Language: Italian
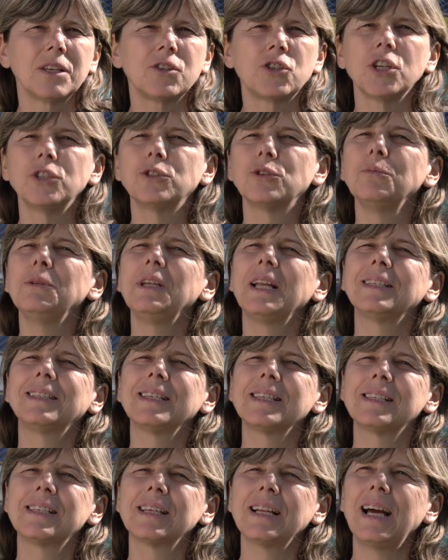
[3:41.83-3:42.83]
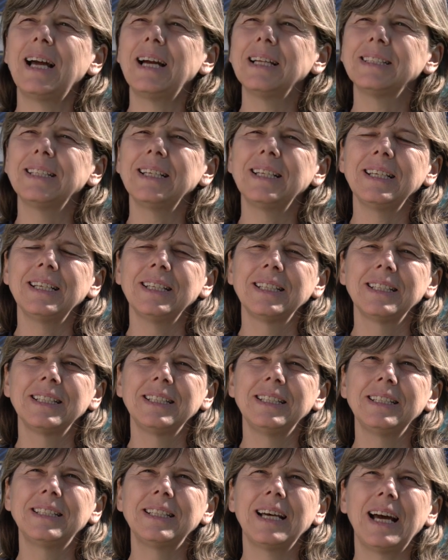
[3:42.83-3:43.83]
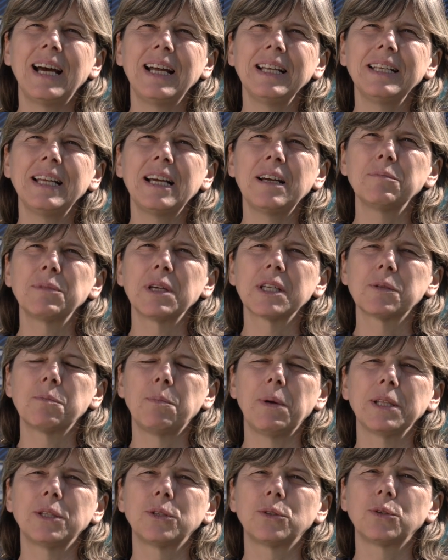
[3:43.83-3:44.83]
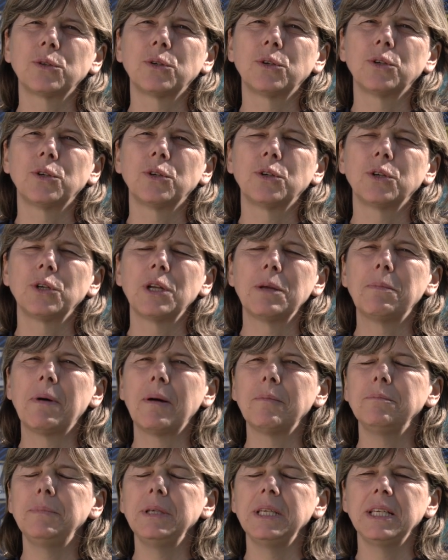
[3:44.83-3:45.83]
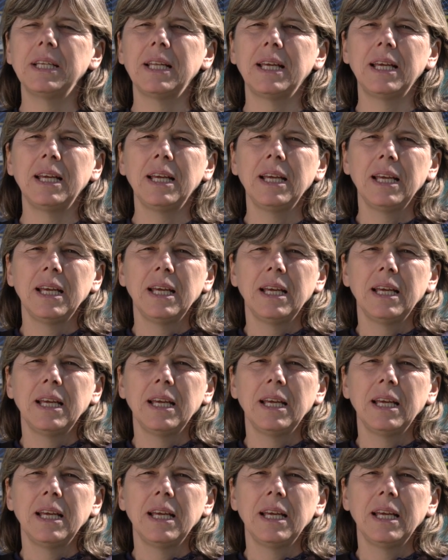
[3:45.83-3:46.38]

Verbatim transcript: 100.000 tesserate in Italia, mi aspetto le bambine